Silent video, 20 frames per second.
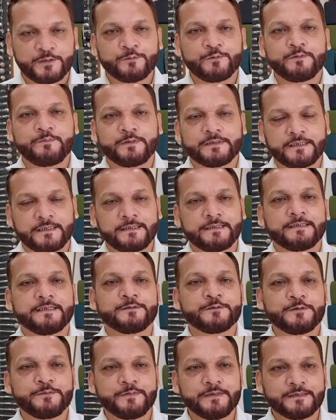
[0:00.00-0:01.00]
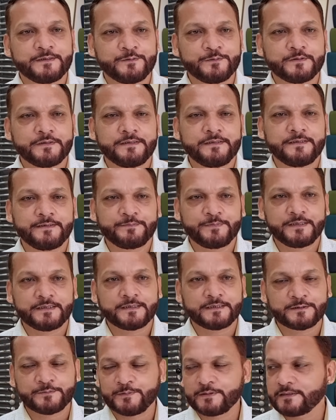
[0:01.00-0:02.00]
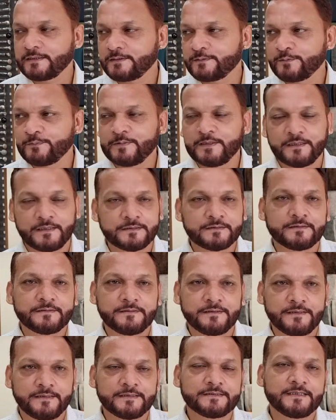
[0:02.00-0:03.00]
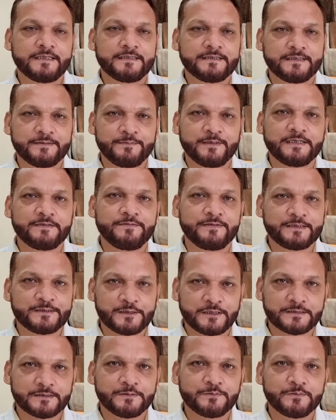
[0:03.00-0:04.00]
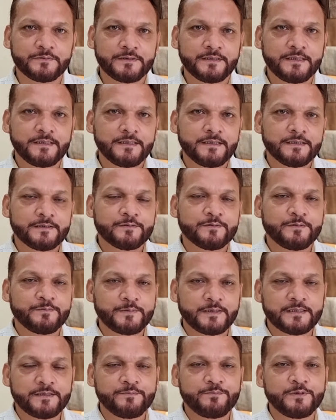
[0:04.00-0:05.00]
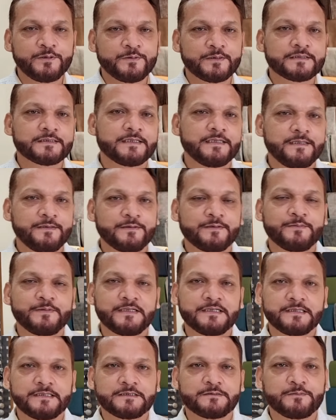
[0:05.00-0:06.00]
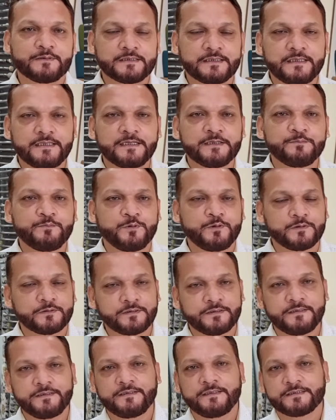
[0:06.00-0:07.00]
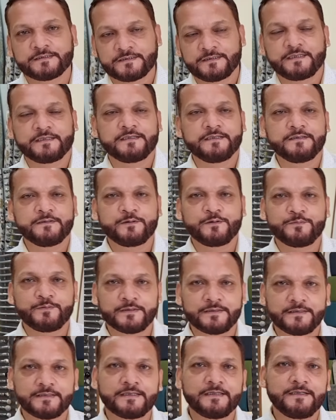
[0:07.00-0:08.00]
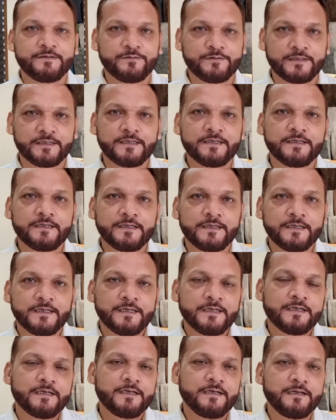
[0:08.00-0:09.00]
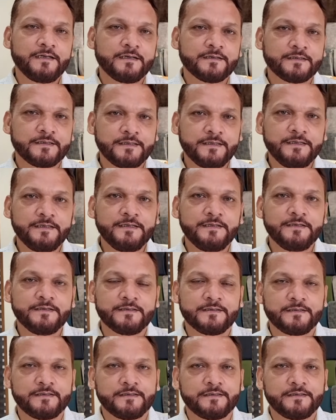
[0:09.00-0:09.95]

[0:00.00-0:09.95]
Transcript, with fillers: बिल्कुल बता देता हूँ जी मैं क्योंकि अपने कस्टमर का तो मैं हर हर साइड से बेनिफिट चाहता हूँ हम्म, हम्म। तो हमारे व्यूअर्स के लिए और हमारे कस्टमर के लिए एक बहुत ही एक्साइटिंग ऑफर निकली हुई है जी लकी